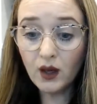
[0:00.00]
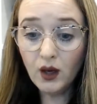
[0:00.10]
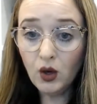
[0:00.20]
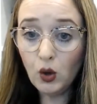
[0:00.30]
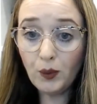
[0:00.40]

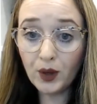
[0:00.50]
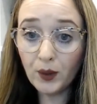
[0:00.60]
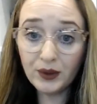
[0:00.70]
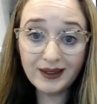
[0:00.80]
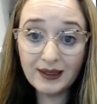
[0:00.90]
o
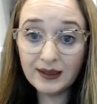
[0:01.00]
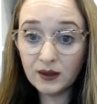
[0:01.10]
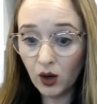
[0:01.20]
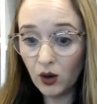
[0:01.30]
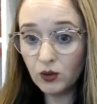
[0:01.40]
próprio
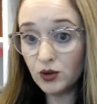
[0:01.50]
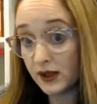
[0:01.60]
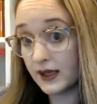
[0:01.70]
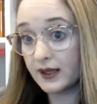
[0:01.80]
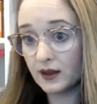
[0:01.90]
etanol, de
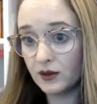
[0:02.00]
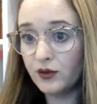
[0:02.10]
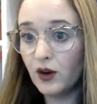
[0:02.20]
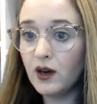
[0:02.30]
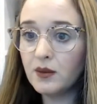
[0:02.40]
certa
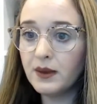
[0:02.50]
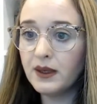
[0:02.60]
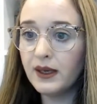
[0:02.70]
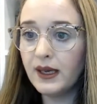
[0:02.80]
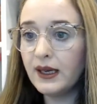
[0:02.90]

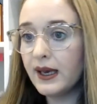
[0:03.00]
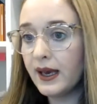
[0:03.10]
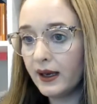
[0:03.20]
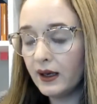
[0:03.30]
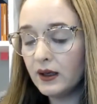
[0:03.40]
forma, ele
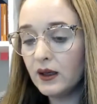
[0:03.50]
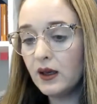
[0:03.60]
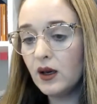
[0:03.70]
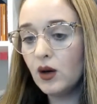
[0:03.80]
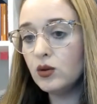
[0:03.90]
é
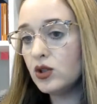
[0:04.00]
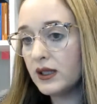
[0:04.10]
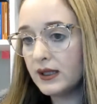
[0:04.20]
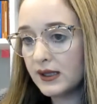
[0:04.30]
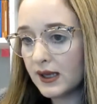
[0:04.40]

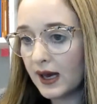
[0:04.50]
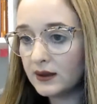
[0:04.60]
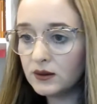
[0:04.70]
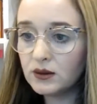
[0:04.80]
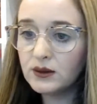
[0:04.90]

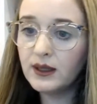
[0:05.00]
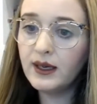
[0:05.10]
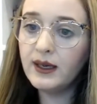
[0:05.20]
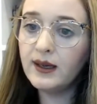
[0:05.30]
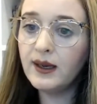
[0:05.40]
utilizado
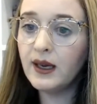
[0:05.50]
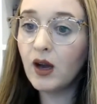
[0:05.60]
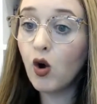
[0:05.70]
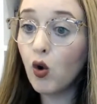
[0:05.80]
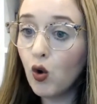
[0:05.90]
né, é,
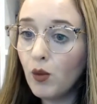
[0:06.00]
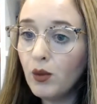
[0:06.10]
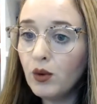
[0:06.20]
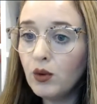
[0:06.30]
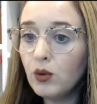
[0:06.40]

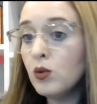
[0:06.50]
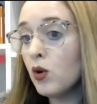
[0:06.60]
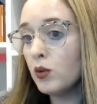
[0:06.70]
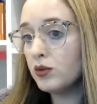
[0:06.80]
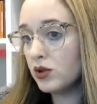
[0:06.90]
como um
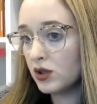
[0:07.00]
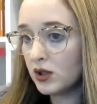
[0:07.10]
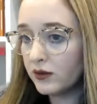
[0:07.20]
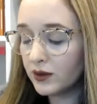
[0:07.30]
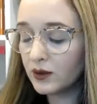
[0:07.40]

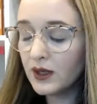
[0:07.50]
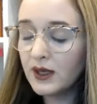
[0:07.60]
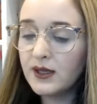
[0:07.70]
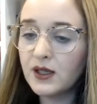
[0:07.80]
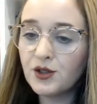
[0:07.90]
combustível.
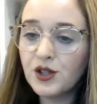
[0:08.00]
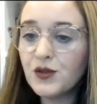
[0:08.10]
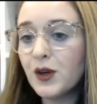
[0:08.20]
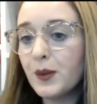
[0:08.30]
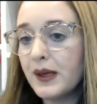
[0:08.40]
Se a gente
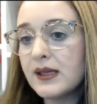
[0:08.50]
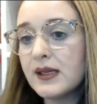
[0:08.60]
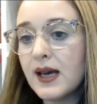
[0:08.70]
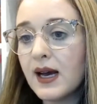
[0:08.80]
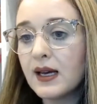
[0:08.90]
for
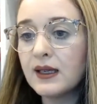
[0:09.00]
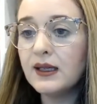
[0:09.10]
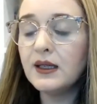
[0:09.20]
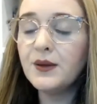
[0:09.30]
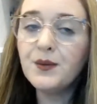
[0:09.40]
pensar
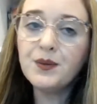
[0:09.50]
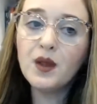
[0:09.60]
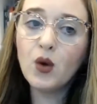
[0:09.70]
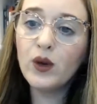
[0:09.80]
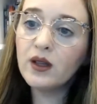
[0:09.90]
que
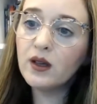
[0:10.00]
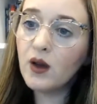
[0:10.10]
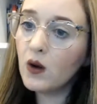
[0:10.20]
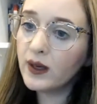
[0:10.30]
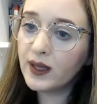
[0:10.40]
o
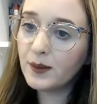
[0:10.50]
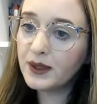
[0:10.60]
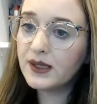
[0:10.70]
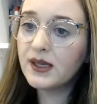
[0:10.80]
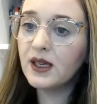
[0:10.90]
etanol que está
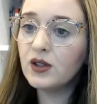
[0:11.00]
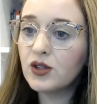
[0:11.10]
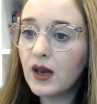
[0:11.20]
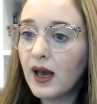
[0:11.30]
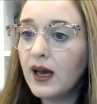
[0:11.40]
presente
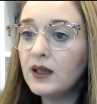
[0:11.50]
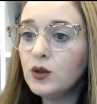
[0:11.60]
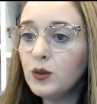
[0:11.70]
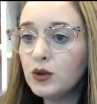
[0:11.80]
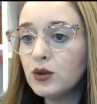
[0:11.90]
lá no
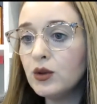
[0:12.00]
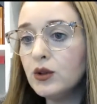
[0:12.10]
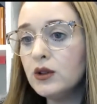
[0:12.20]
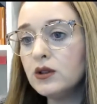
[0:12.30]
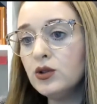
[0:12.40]

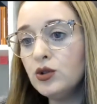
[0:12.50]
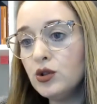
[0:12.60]
motor de,